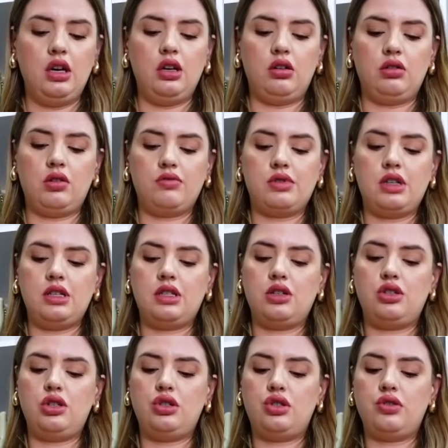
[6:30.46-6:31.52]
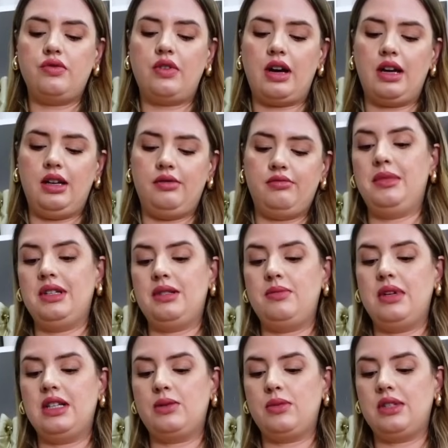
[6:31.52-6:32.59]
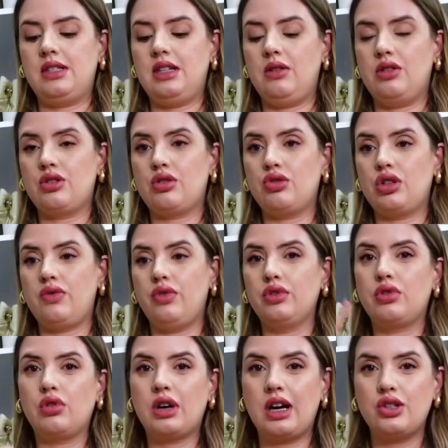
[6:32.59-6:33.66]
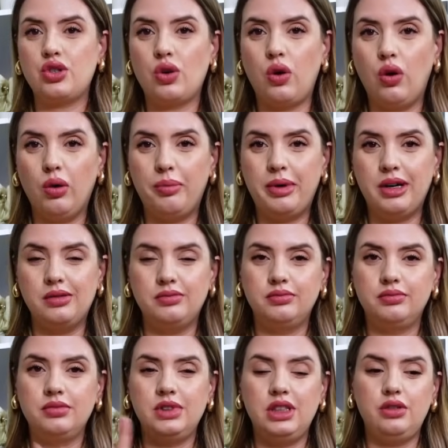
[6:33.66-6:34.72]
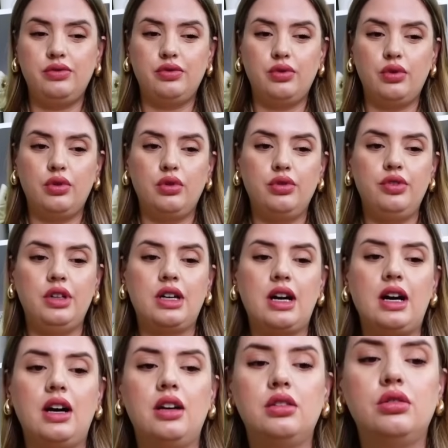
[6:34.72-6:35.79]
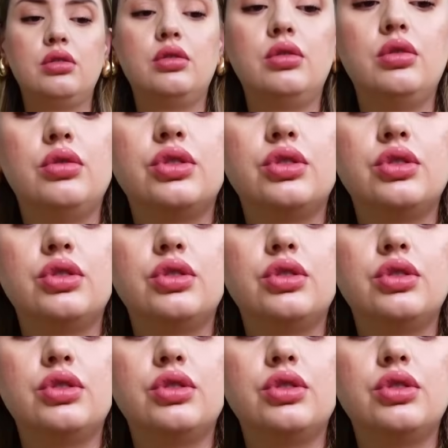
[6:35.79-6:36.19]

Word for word: Eu não sei se a gente vai. Mas mesmo assim, eu acho que eu já vou trocar de roupa. E vou ficar no...